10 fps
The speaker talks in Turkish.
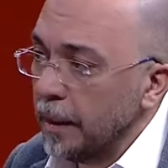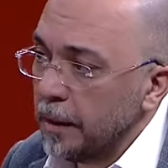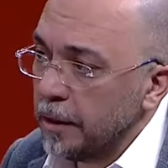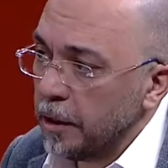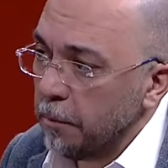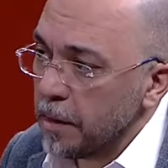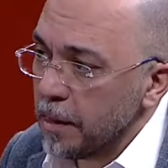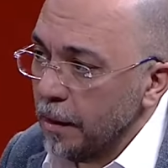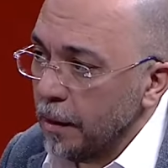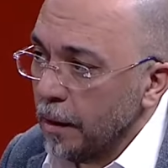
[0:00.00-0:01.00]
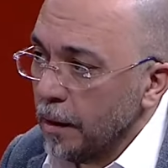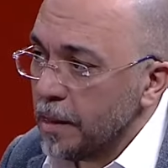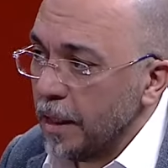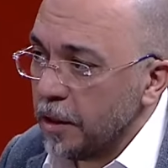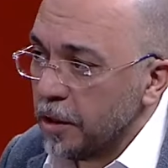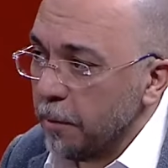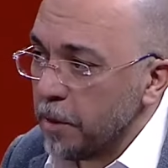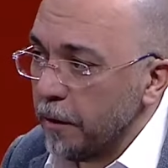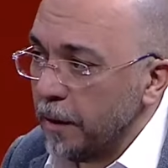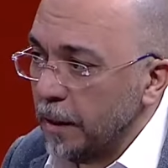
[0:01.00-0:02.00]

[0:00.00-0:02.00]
getireceğimizi seyircilerimize tamam.